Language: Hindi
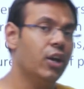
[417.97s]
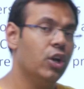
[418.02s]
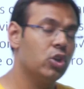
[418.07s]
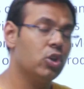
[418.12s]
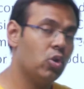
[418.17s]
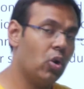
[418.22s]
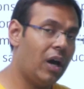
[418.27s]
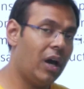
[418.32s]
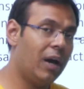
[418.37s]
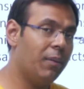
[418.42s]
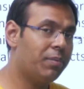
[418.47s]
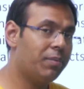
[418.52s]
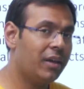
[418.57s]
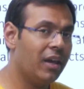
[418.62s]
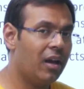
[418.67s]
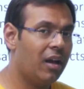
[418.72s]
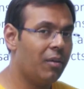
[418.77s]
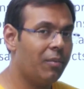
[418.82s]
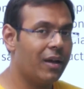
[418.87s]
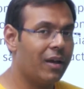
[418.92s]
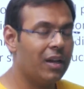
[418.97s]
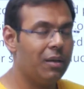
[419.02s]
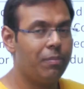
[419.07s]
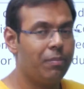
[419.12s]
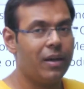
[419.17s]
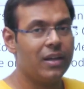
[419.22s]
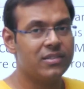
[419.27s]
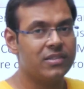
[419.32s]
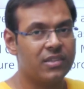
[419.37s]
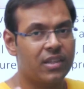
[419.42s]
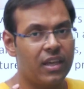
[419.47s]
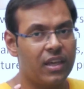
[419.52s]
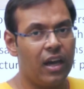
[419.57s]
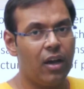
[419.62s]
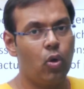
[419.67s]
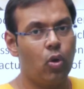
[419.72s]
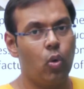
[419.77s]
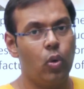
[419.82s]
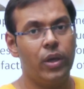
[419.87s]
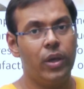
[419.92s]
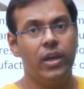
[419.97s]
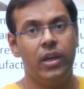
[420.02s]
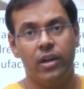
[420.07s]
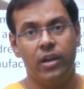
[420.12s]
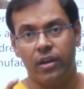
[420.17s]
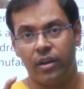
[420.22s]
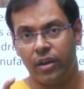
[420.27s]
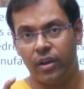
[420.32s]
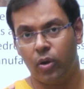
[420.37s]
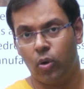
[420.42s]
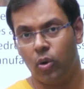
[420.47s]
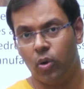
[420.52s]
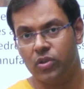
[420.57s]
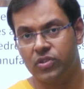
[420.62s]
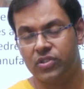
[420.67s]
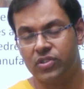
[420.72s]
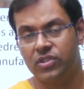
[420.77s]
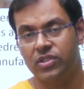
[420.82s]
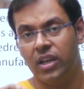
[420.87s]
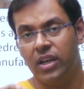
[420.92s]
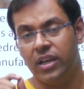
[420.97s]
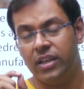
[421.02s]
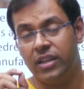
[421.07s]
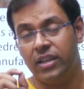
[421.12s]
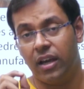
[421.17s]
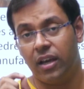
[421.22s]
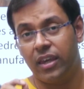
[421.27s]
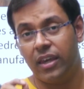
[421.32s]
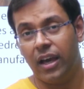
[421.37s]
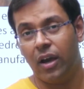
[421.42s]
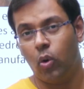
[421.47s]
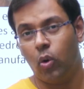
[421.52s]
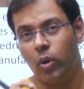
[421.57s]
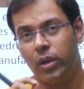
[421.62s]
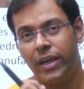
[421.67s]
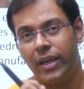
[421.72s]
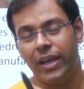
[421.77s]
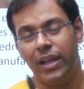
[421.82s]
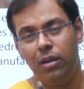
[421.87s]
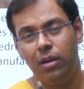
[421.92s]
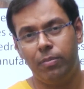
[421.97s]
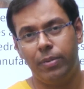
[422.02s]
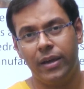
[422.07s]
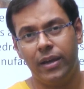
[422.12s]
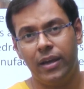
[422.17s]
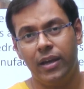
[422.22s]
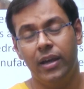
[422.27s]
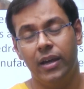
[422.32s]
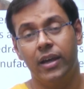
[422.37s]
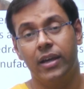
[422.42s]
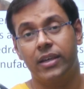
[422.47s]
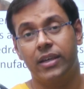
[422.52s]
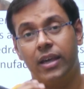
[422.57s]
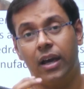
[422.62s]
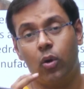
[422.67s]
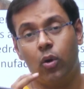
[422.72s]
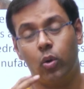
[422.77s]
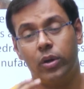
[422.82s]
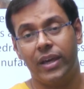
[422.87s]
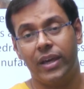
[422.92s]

तो आपके हमारे पास क्या कोई रिकोर्स या क्या कोई हेल्प है क्या कोई